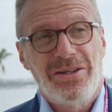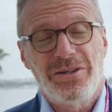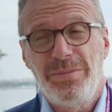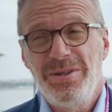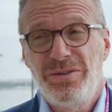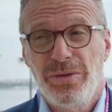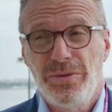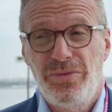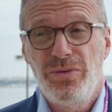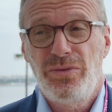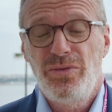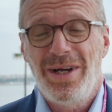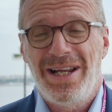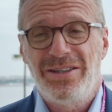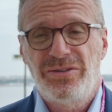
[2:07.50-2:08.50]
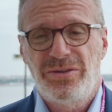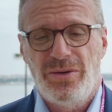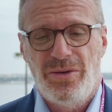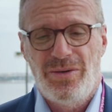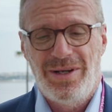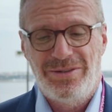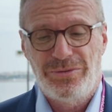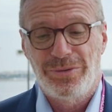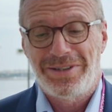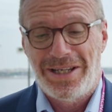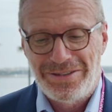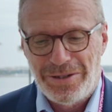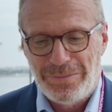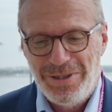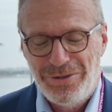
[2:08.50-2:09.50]
L'ambition ambitions futures, sont, elles sont
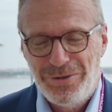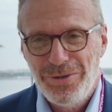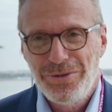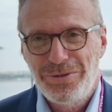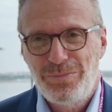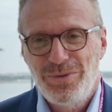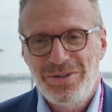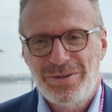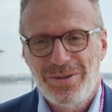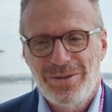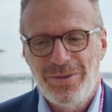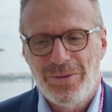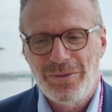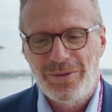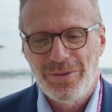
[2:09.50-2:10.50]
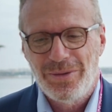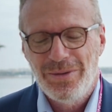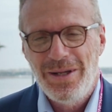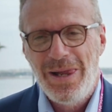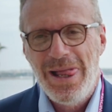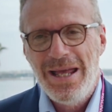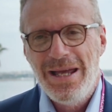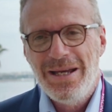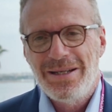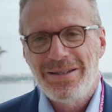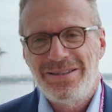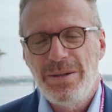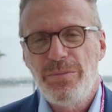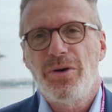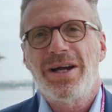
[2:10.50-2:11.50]
très ambitieuses puisque donc euh,
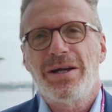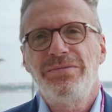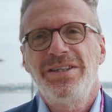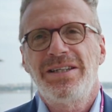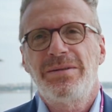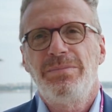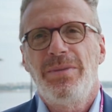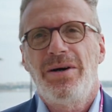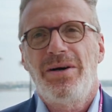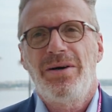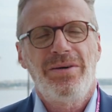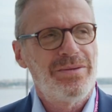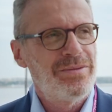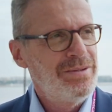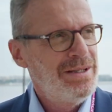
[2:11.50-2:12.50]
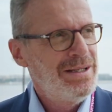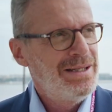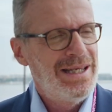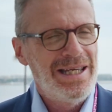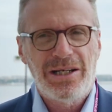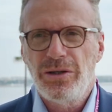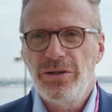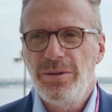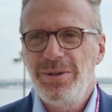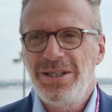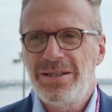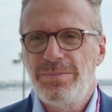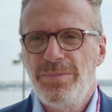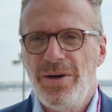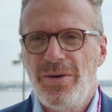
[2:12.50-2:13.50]
démographiquement, euh,
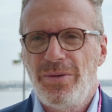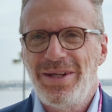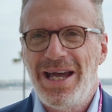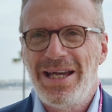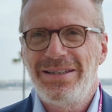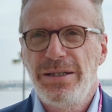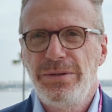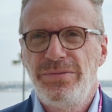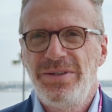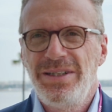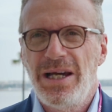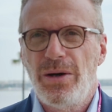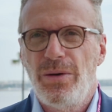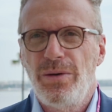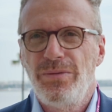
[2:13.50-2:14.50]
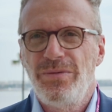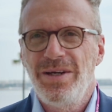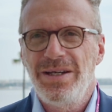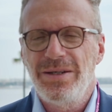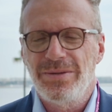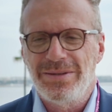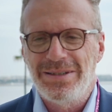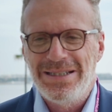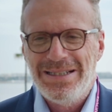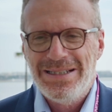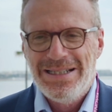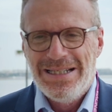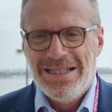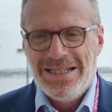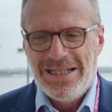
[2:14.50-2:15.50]
économiquement, on a un défi à relever
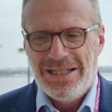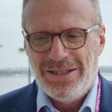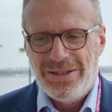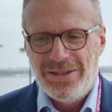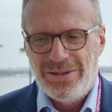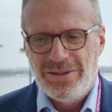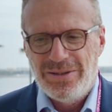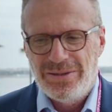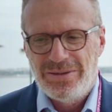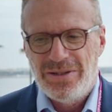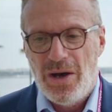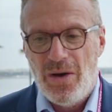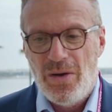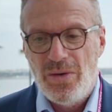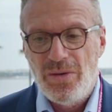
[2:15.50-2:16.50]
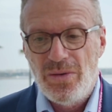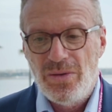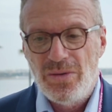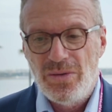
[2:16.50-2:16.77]
euh, dans